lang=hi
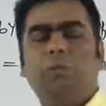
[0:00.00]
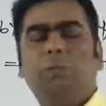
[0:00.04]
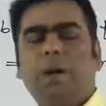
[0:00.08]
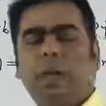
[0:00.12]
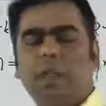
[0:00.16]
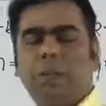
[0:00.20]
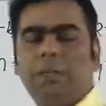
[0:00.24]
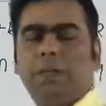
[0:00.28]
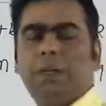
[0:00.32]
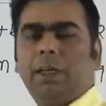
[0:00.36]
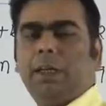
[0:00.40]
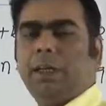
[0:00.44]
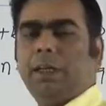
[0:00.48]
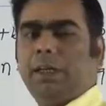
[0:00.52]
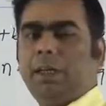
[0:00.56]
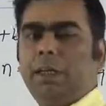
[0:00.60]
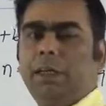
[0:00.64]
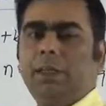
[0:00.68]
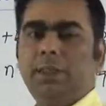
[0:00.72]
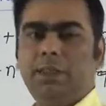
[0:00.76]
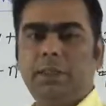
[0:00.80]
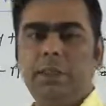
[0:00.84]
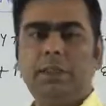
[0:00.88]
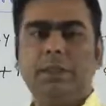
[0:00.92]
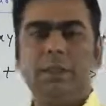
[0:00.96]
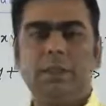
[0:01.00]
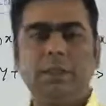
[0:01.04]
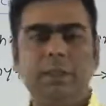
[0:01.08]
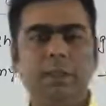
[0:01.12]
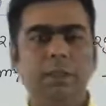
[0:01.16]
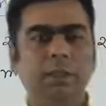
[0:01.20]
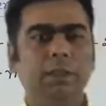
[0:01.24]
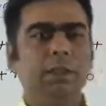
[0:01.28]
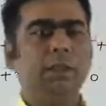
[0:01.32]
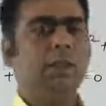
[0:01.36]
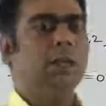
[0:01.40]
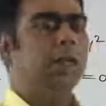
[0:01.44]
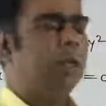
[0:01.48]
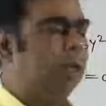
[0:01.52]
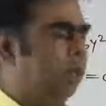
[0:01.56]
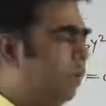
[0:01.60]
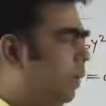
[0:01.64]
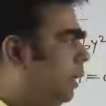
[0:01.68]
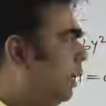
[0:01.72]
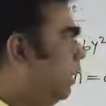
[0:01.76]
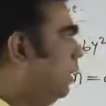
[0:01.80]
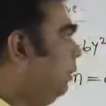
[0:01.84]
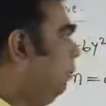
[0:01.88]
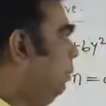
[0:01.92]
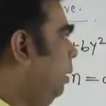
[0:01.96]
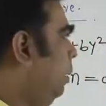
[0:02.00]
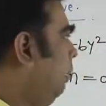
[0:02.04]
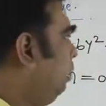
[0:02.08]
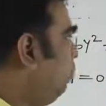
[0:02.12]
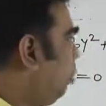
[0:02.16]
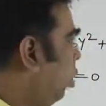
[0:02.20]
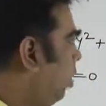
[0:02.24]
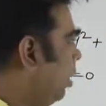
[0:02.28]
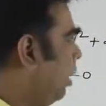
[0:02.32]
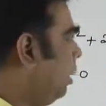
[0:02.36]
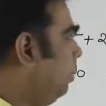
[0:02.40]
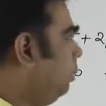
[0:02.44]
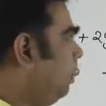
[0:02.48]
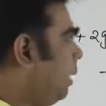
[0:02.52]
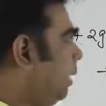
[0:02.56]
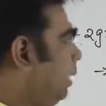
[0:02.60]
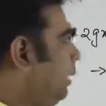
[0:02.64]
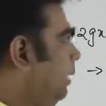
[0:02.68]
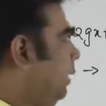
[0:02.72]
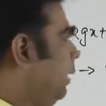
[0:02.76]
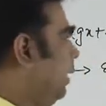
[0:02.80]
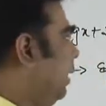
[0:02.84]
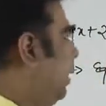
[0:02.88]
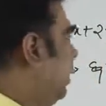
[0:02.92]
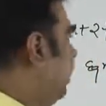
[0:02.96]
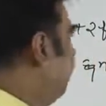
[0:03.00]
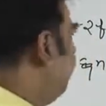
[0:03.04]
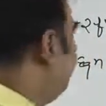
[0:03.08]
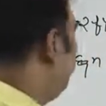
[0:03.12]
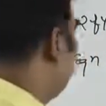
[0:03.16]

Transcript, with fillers: बाद में करेंगे डिस्कशन लेकिन अभी इंपॉर्टेंट बात यह है